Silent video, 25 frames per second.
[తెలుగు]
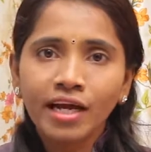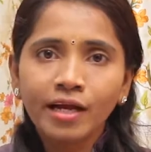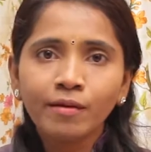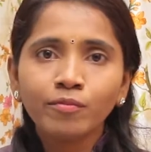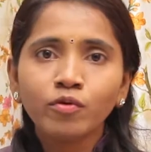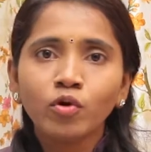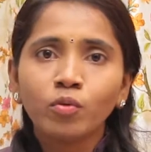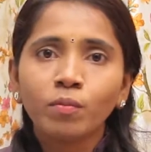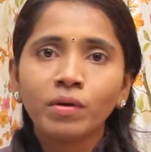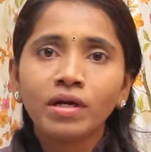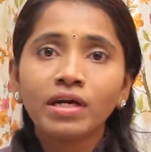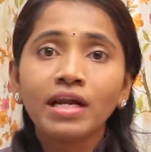
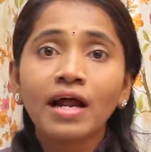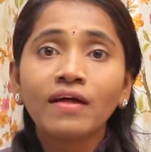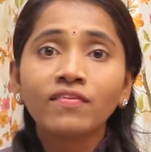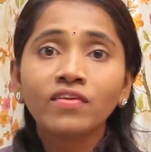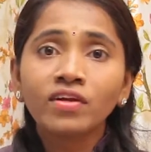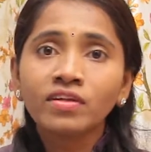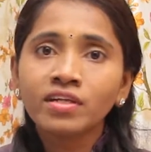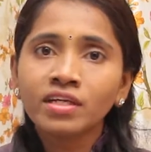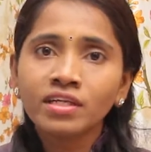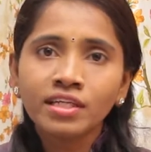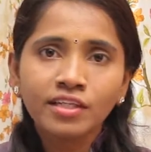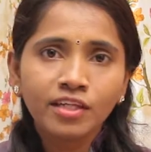టైంలో మనం
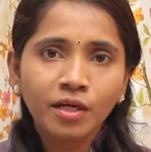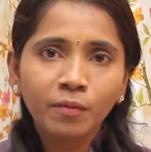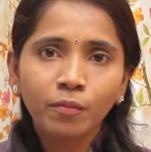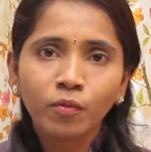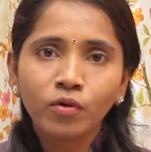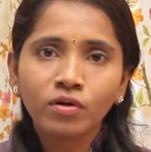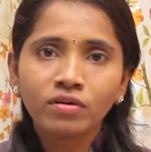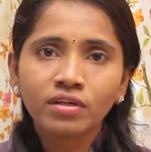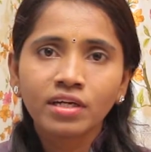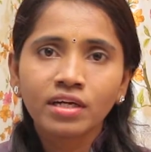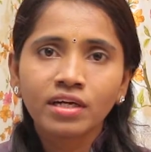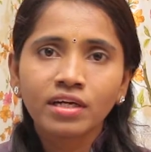రాత్రంతా
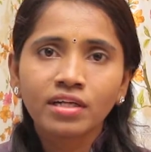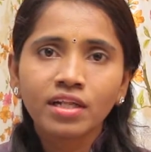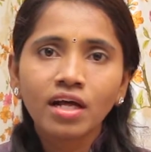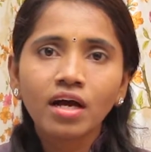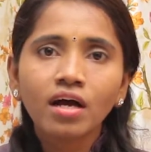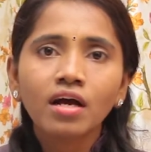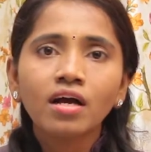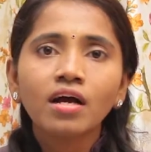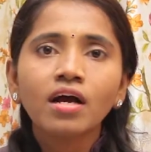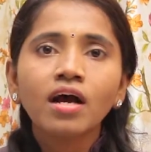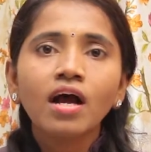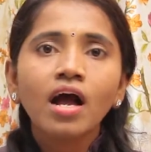నిద్రపోయి ఉంటాం కదా
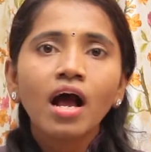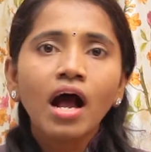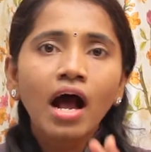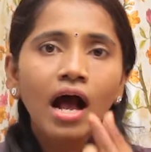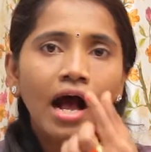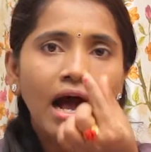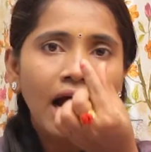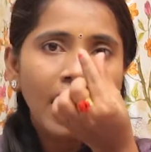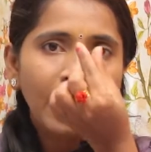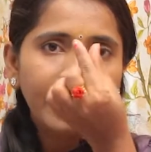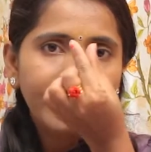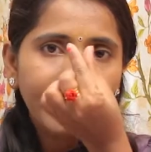
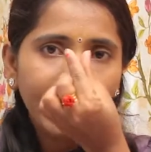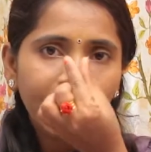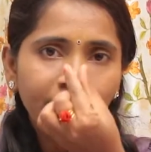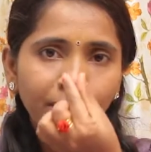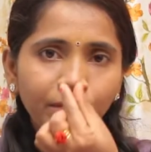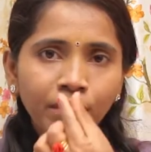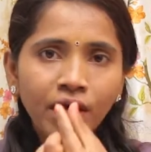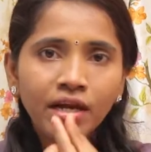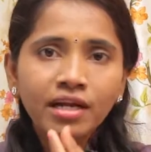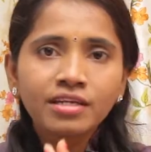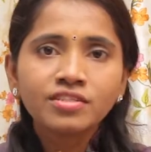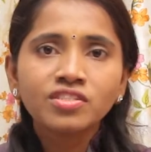ఆ
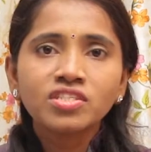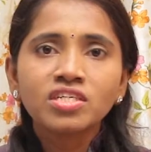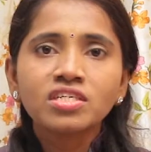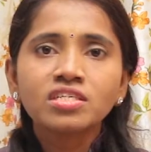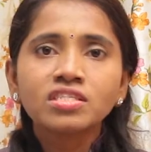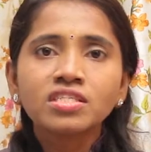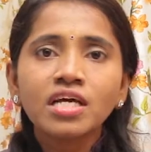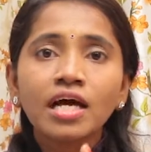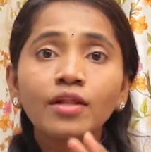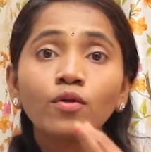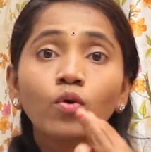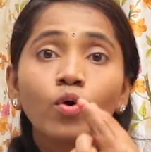టైంలో అలా
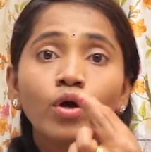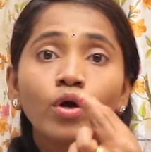చేస్తే అది